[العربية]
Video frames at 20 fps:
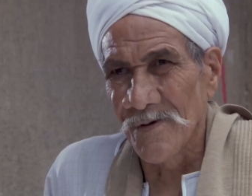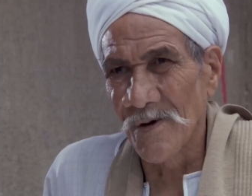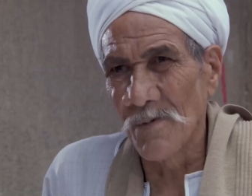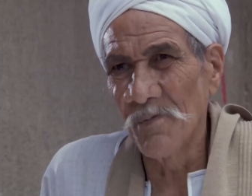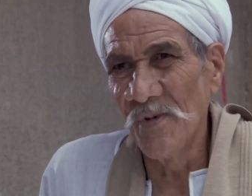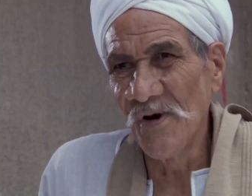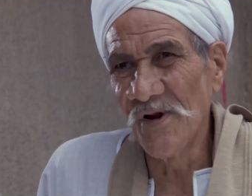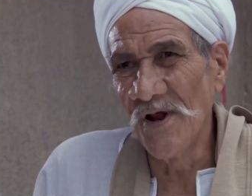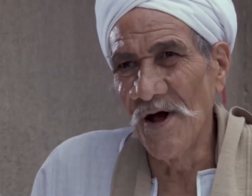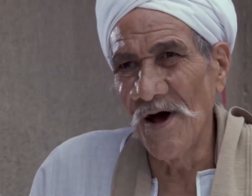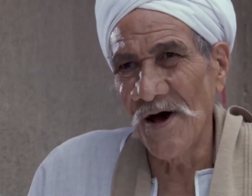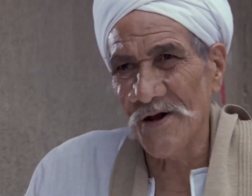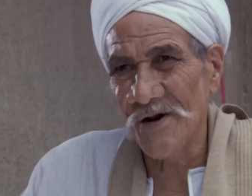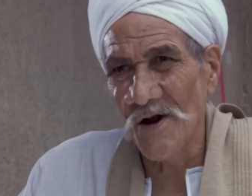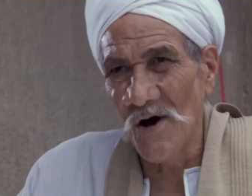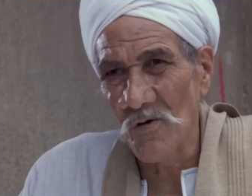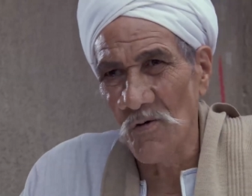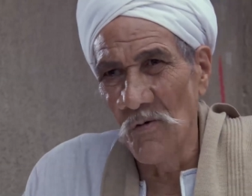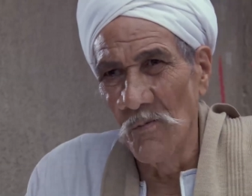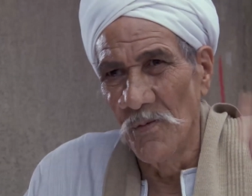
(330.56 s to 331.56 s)
ربنا
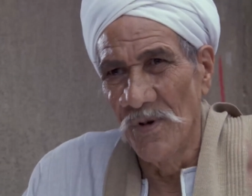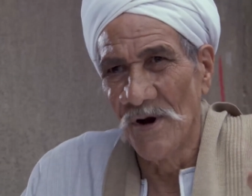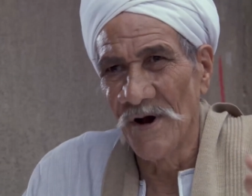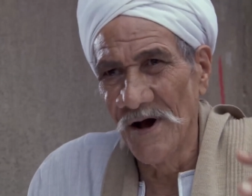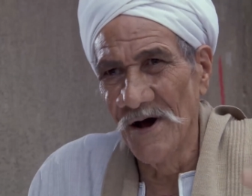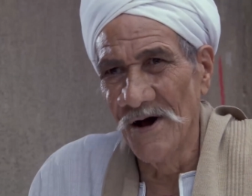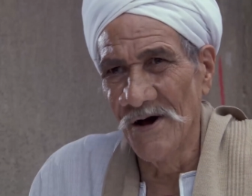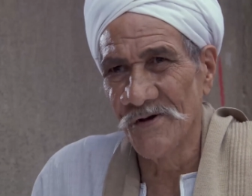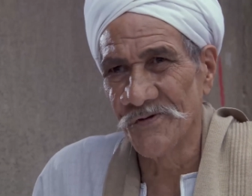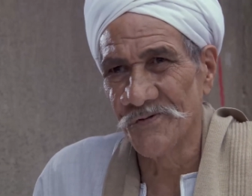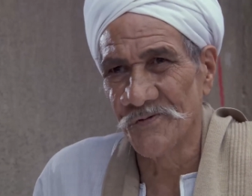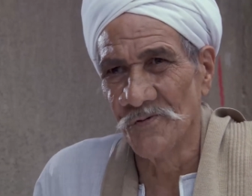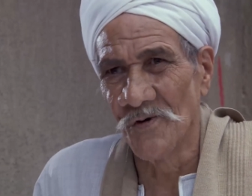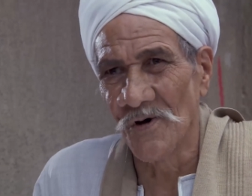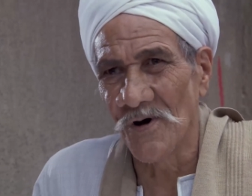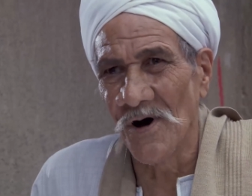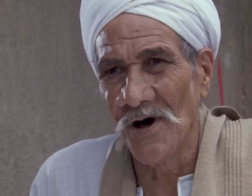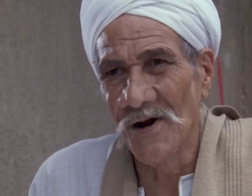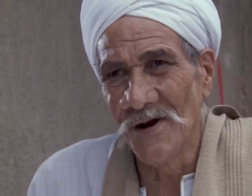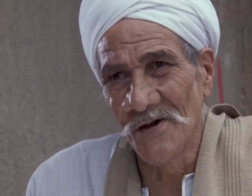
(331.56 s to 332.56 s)
يحرقكم بجاز
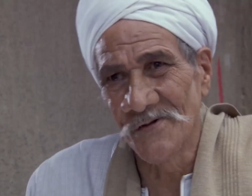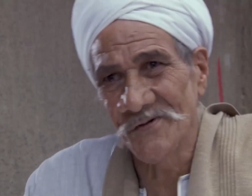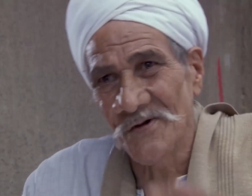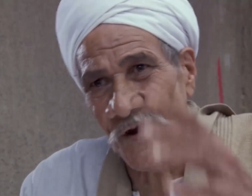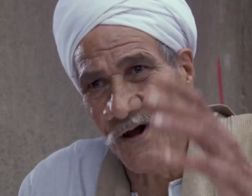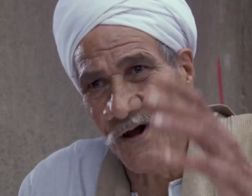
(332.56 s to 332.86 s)
ويخلص